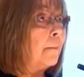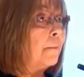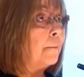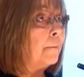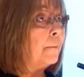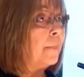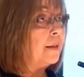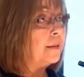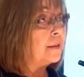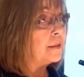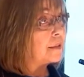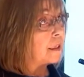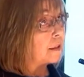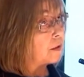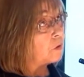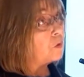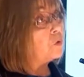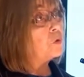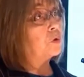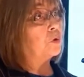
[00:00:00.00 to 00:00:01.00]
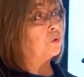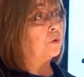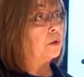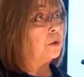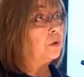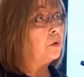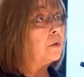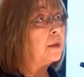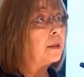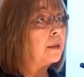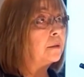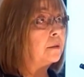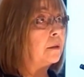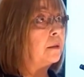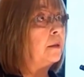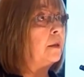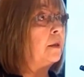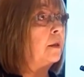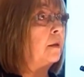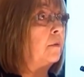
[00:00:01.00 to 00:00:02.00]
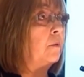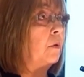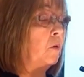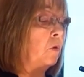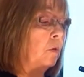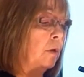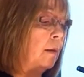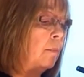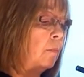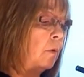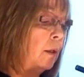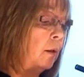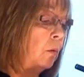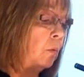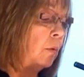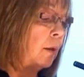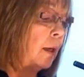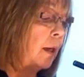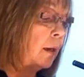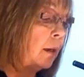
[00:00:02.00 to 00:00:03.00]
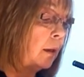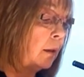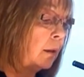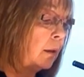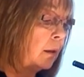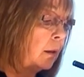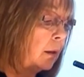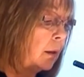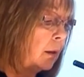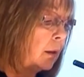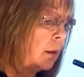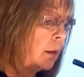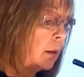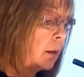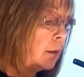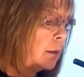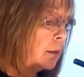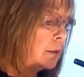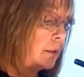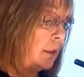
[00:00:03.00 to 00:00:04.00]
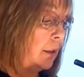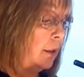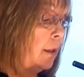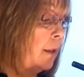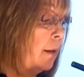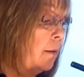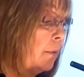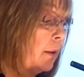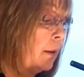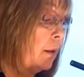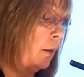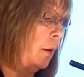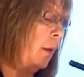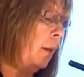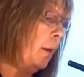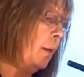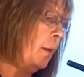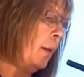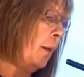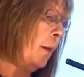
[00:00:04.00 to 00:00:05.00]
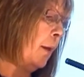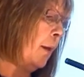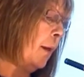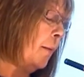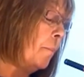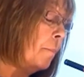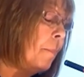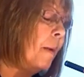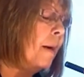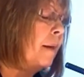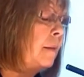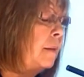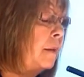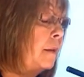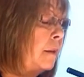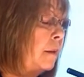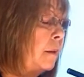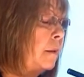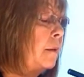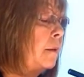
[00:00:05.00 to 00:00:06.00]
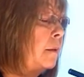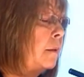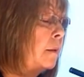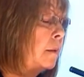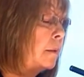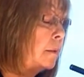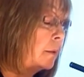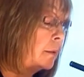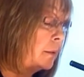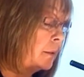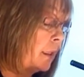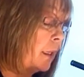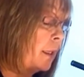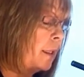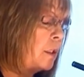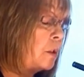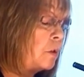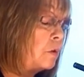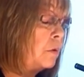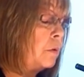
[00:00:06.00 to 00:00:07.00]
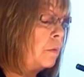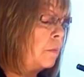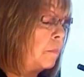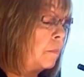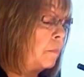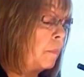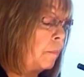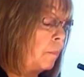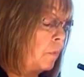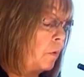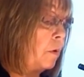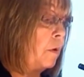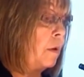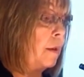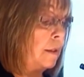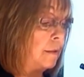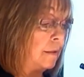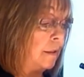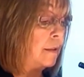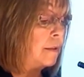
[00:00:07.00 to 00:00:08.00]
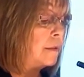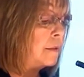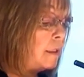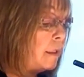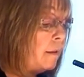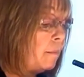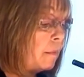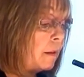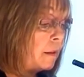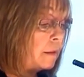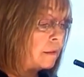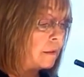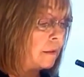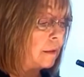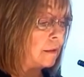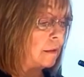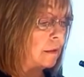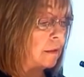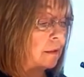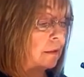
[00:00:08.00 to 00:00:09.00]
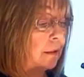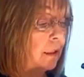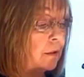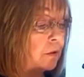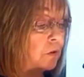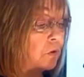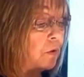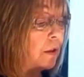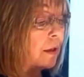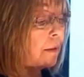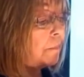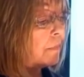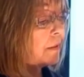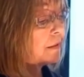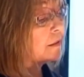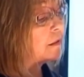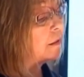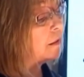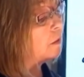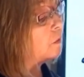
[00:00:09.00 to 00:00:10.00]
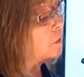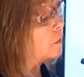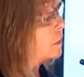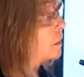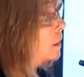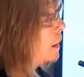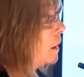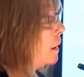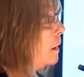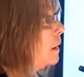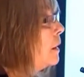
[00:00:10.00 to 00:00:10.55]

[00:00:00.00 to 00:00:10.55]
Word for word: el desarrollo de todas las técnicas de biología molecular se deben, eh, en parte, se ha hecho por las enzimas que, que son capaces de cortar